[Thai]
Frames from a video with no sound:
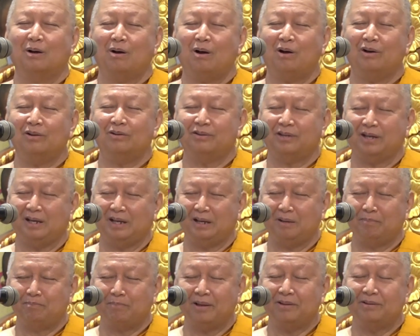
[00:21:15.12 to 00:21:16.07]
ข้อ
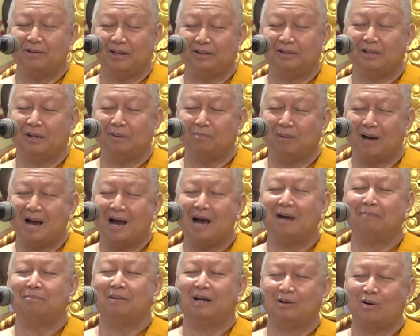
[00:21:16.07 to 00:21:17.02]
4. ประสิทธิภา
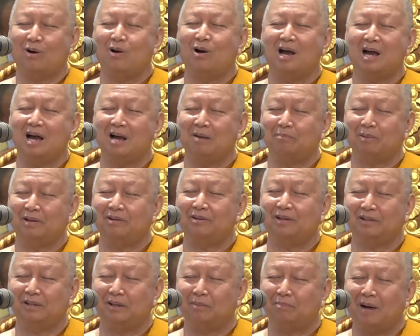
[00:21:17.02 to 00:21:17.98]
พข้อ 5. ประ
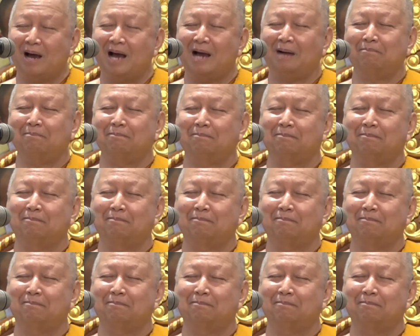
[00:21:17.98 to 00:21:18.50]
สิทธิภาพ